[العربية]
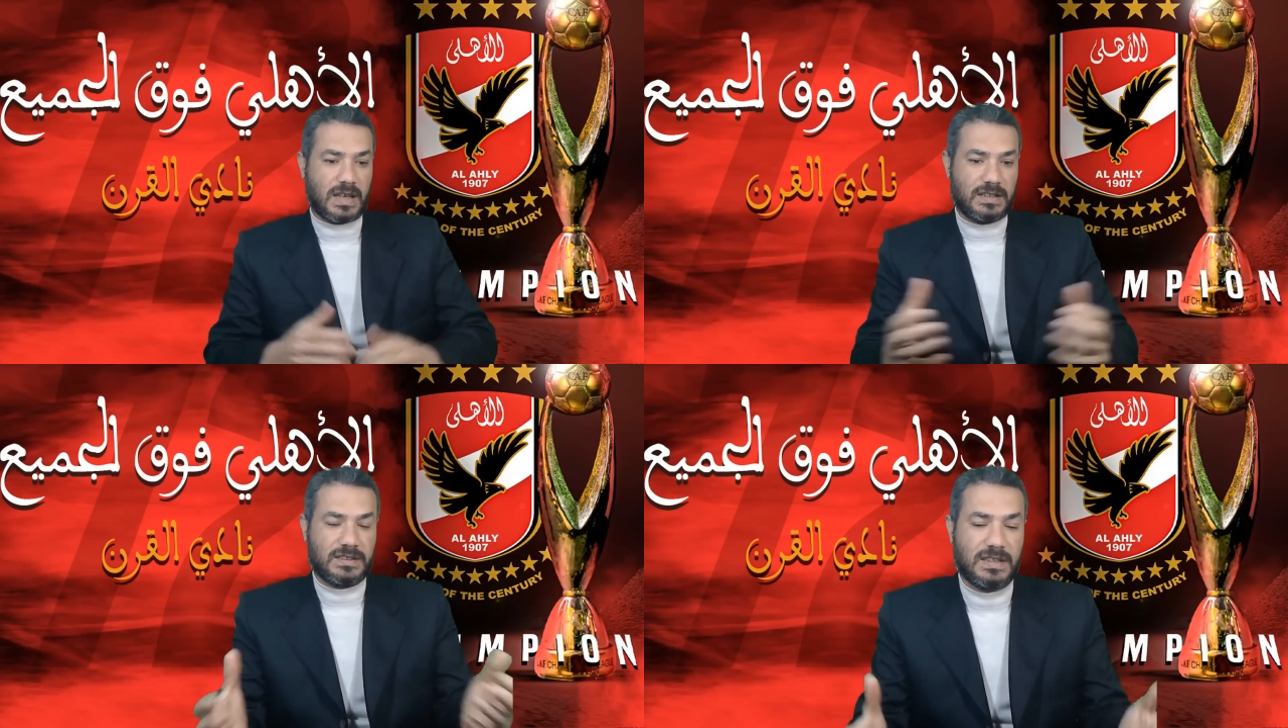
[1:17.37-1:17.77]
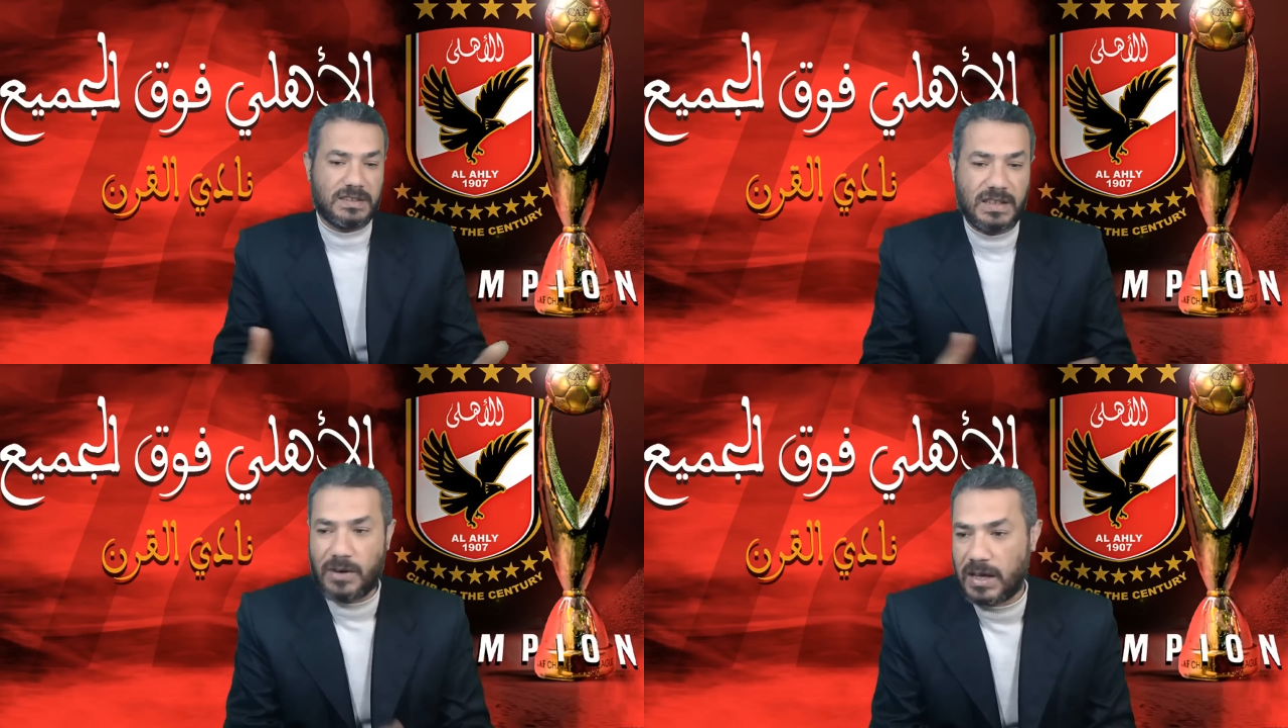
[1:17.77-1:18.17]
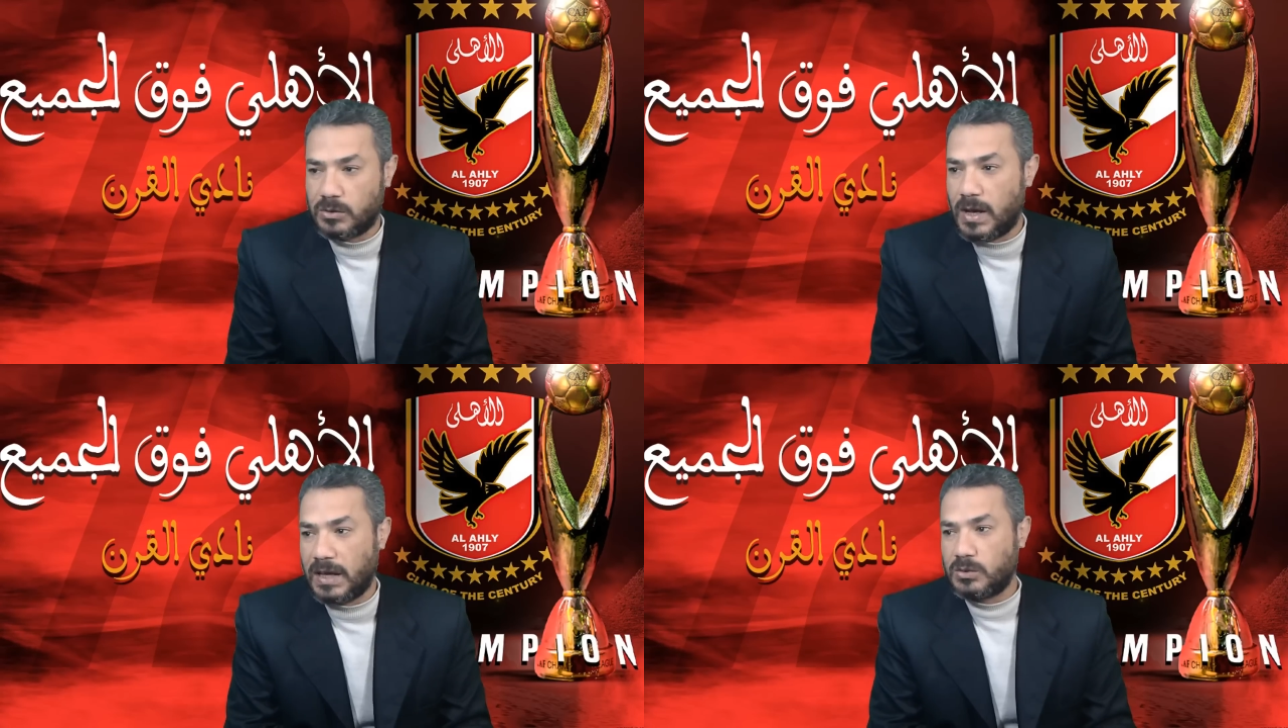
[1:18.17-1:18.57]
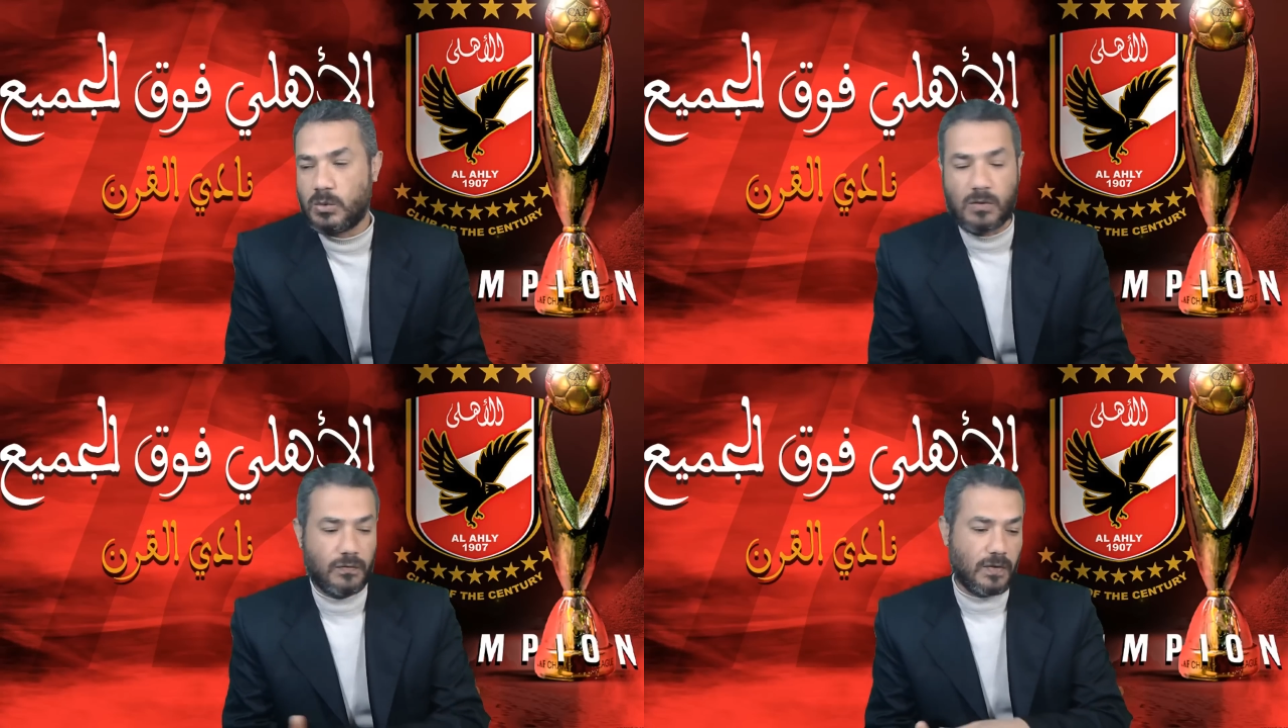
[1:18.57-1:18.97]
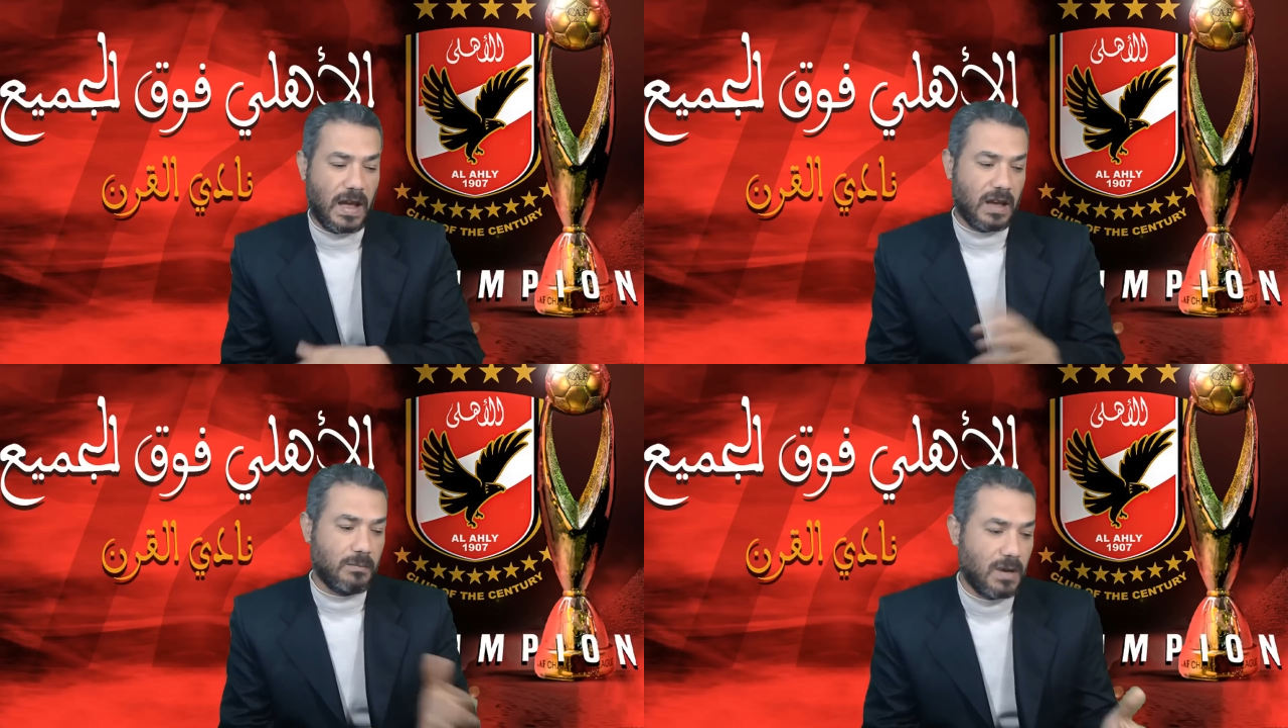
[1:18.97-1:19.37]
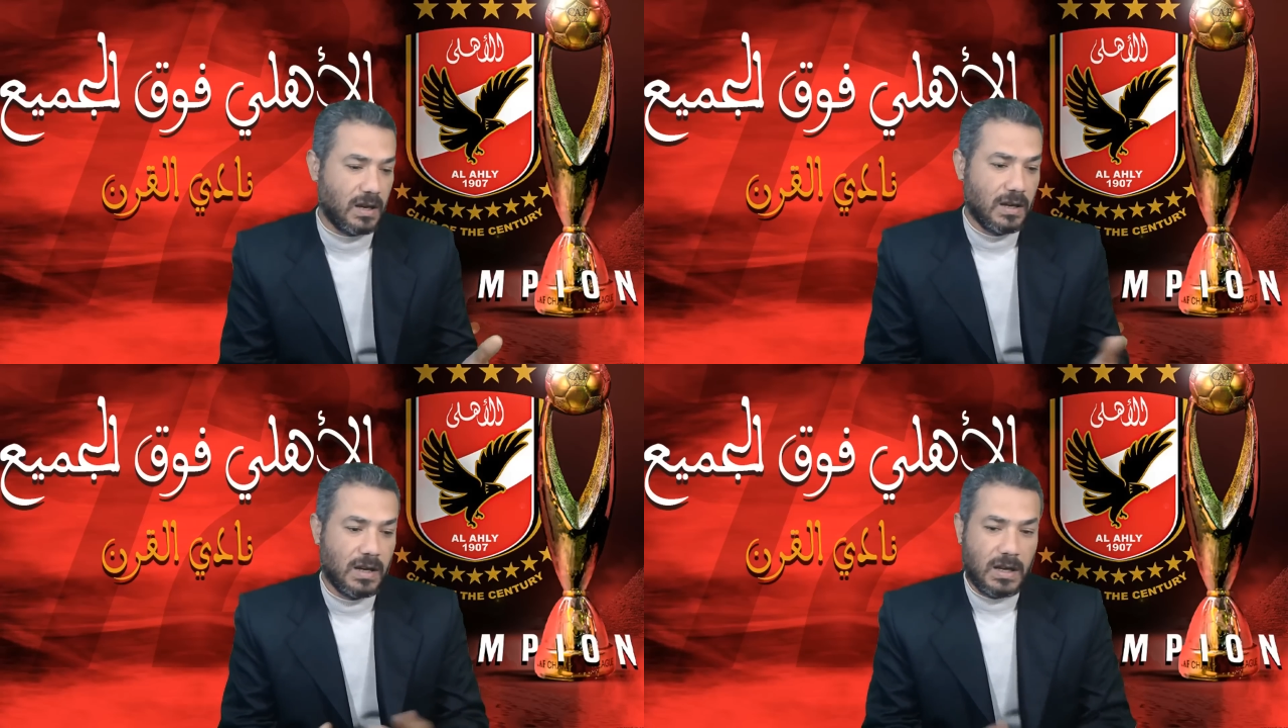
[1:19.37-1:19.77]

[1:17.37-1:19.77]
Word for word: كانت النتيجه واحد واحد وفي هجمه